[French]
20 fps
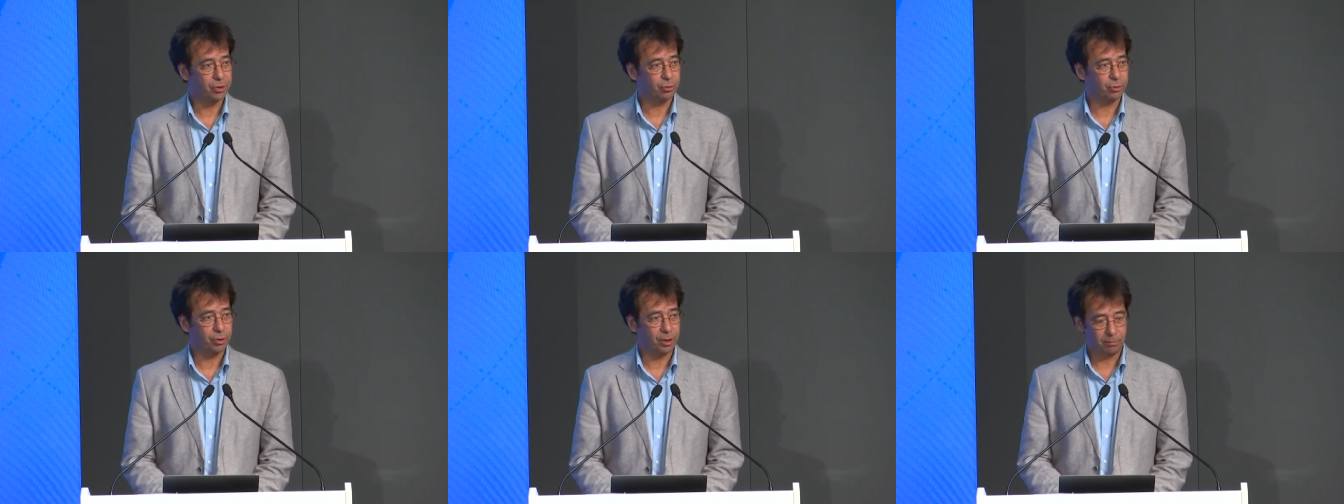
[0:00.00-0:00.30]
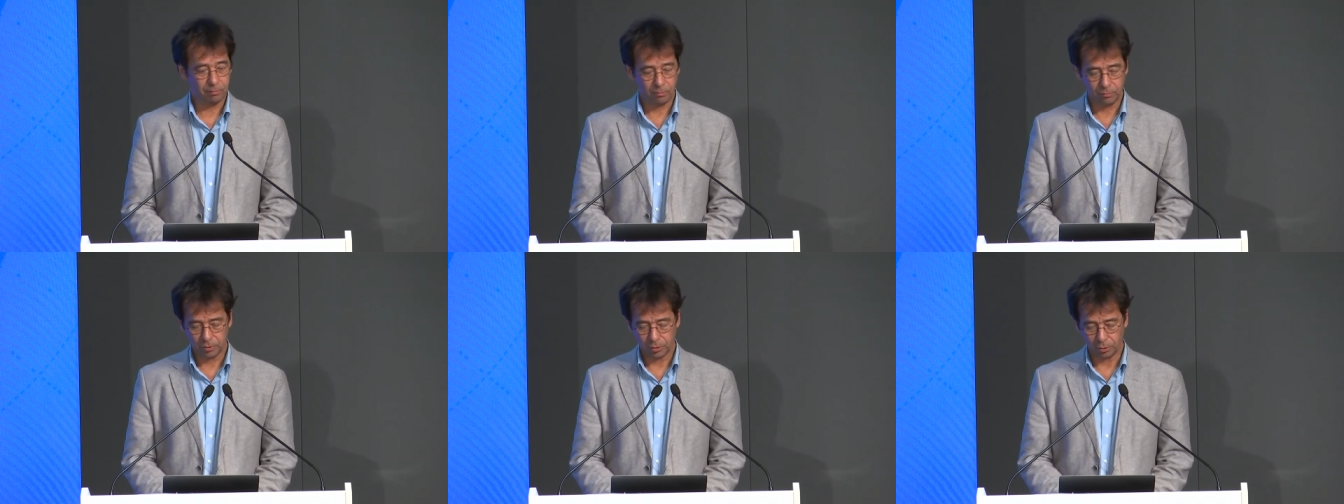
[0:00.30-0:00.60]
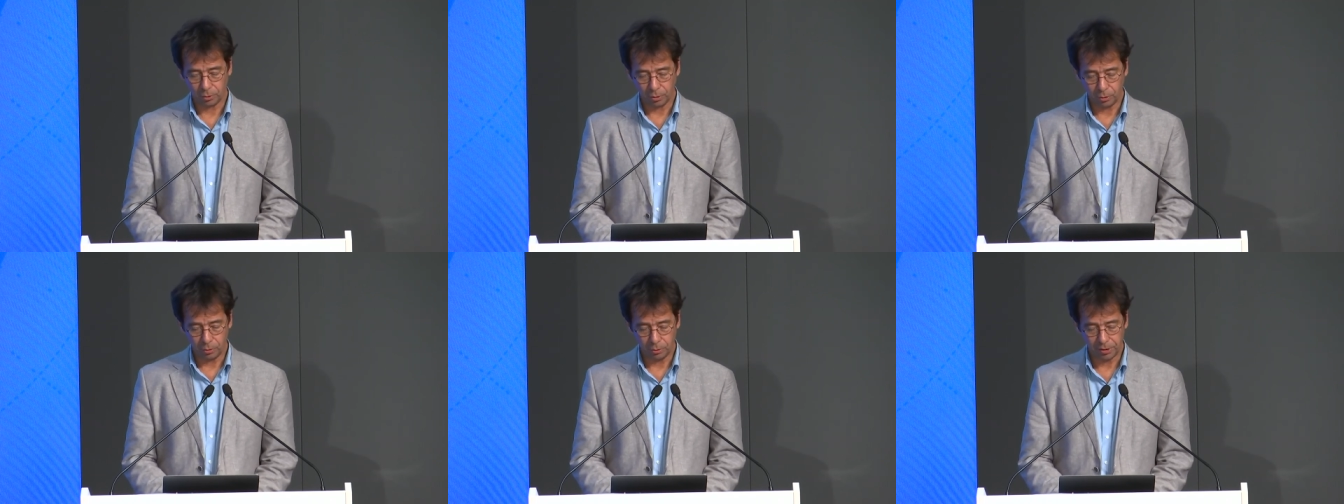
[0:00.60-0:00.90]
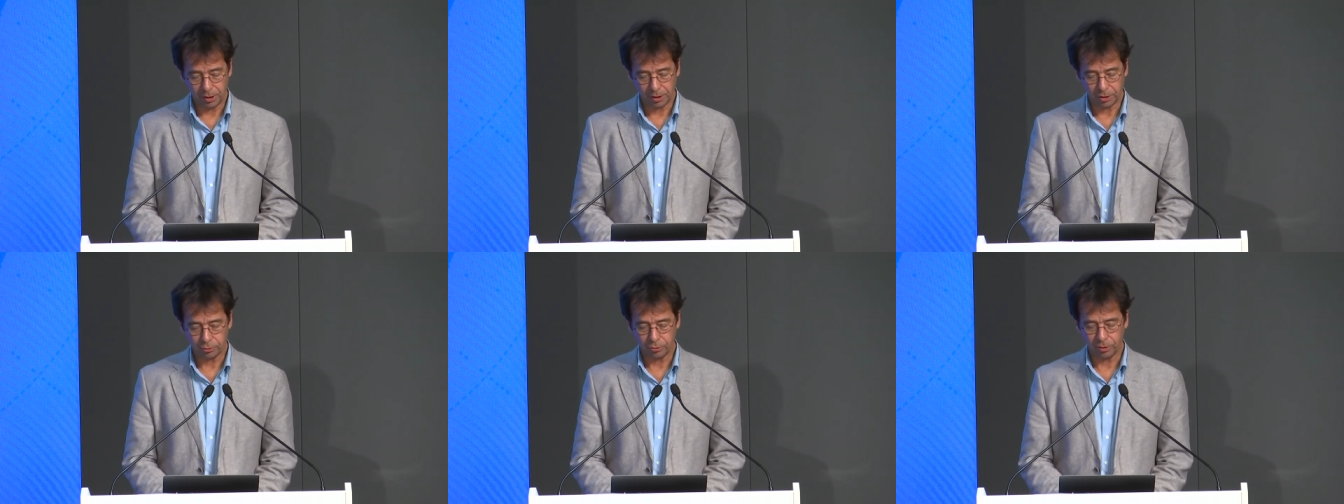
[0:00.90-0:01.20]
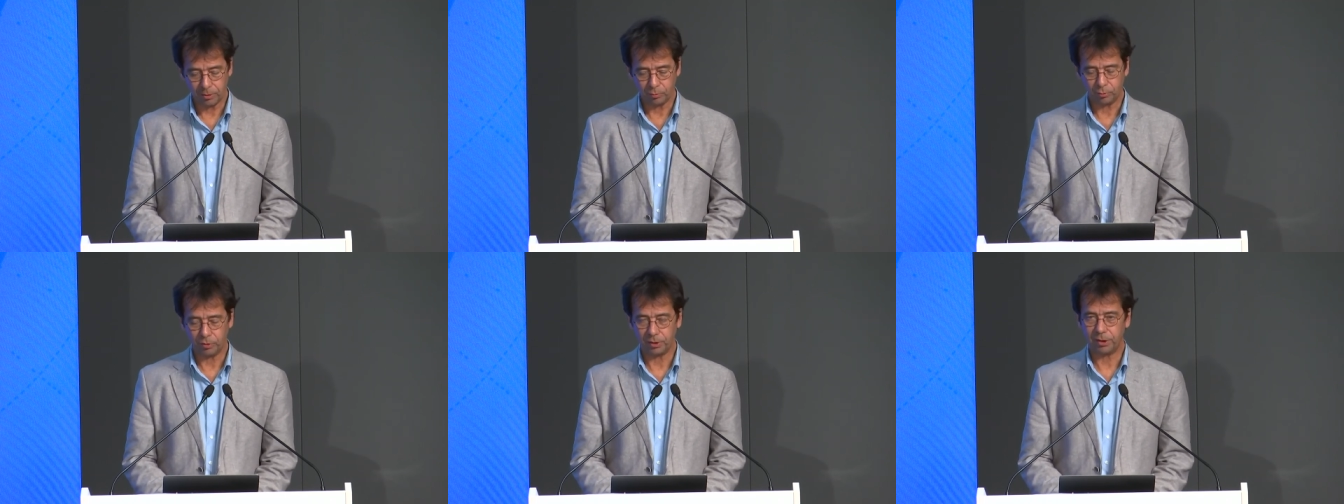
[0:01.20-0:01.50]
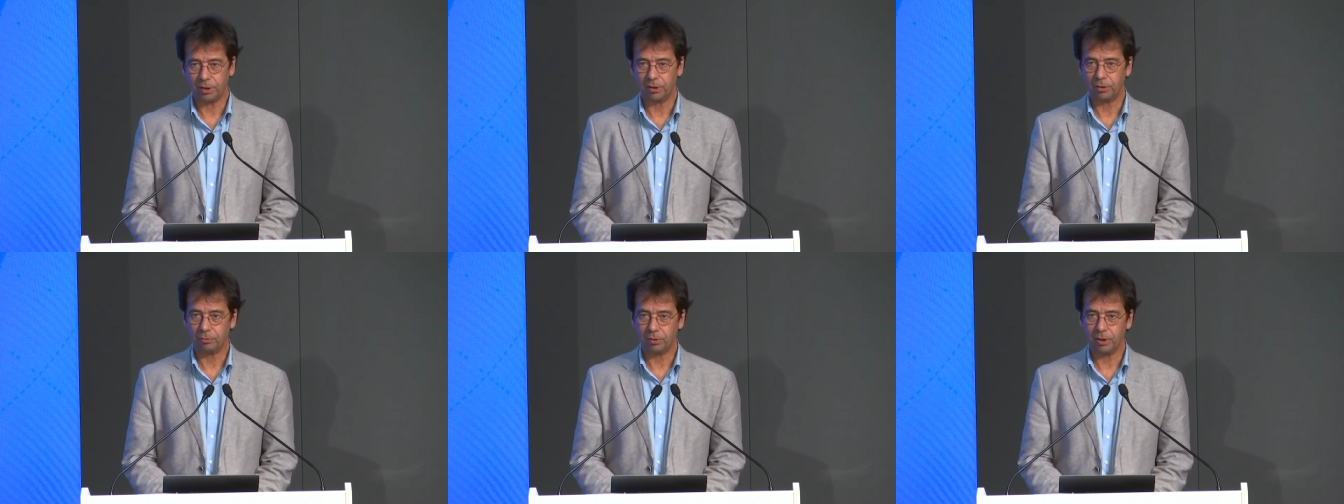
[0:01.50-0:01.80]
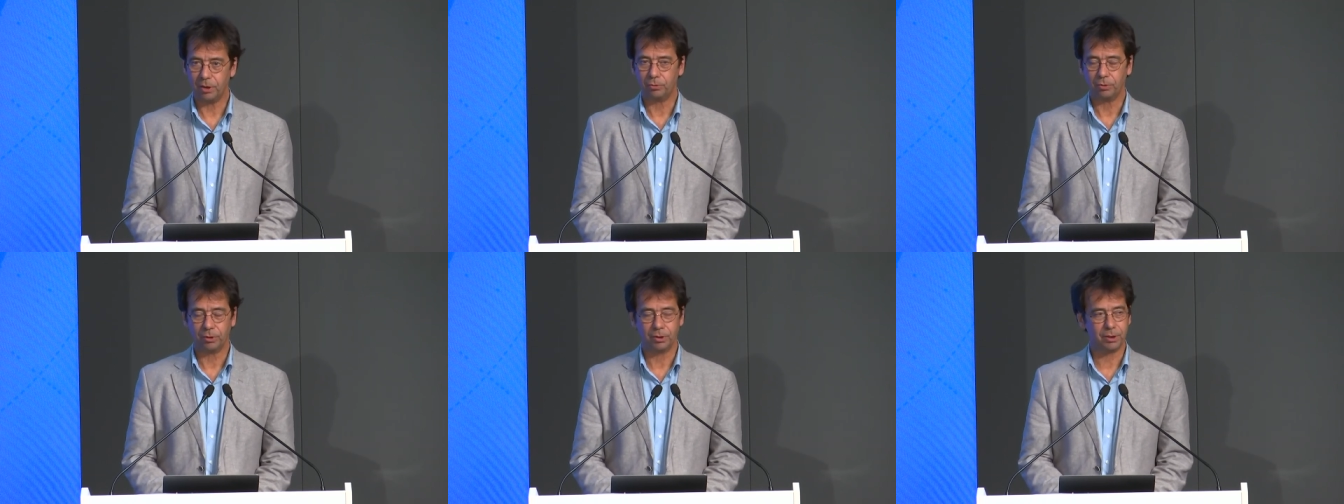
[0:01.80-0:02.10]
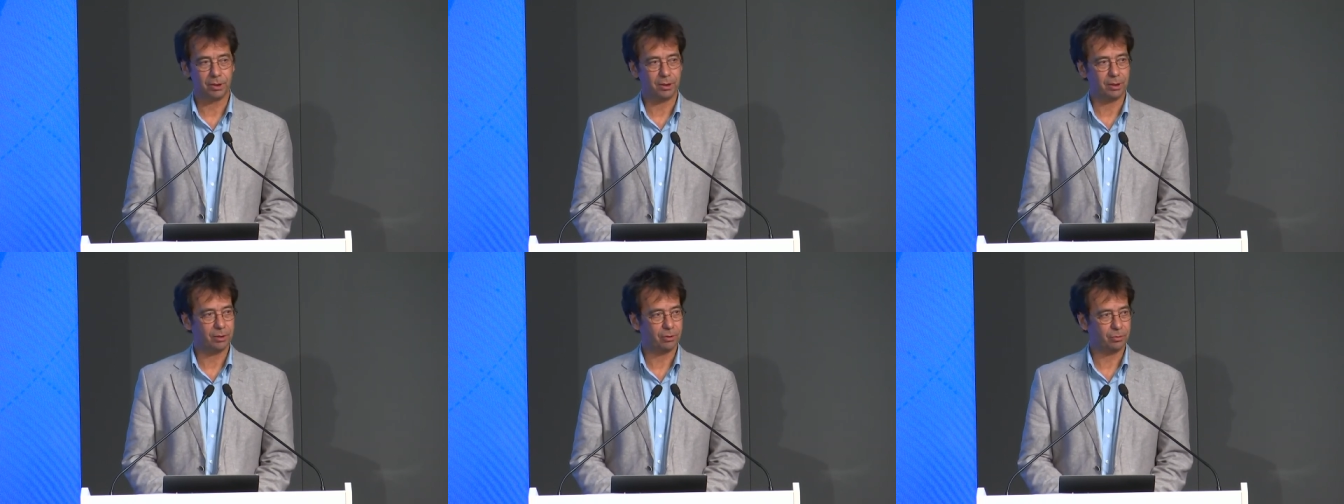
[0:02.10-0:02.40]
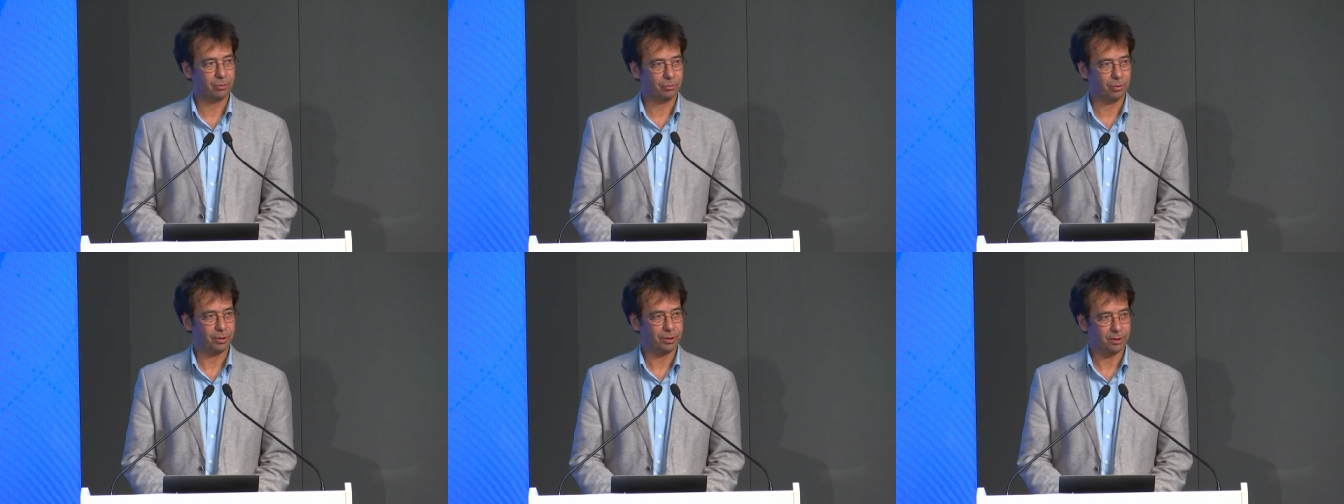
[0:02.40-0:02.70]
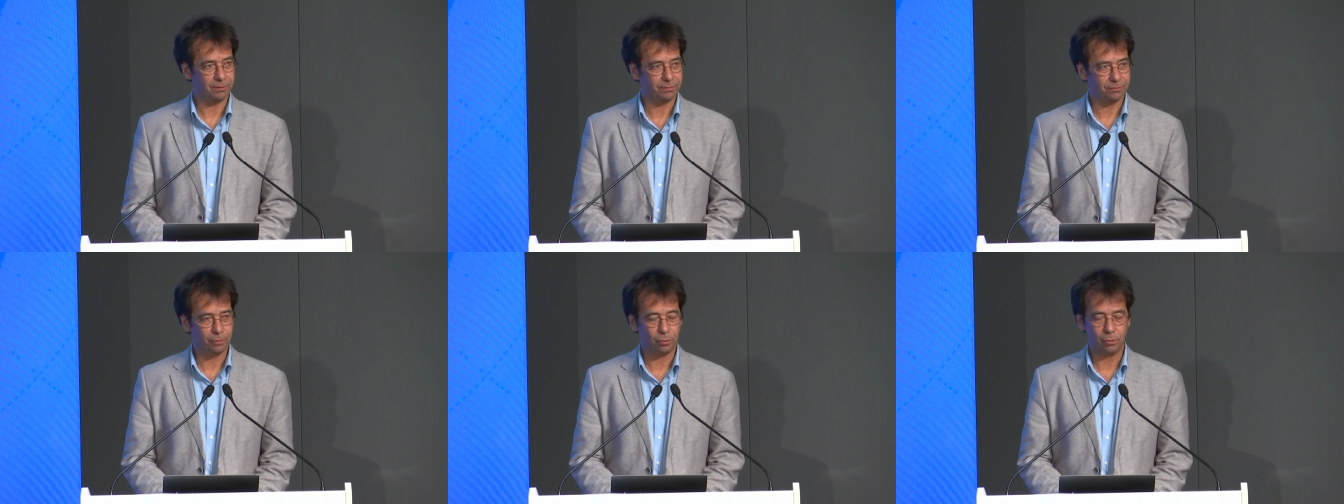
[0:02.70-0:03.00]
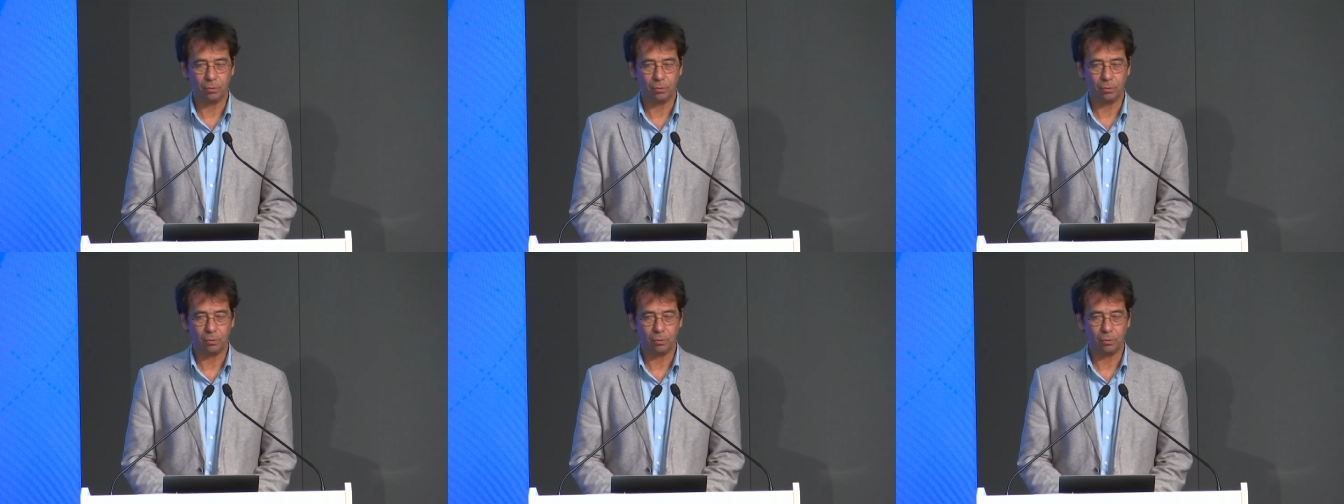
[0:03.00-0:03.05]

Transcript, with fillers: avec ses processus d'apprentissage,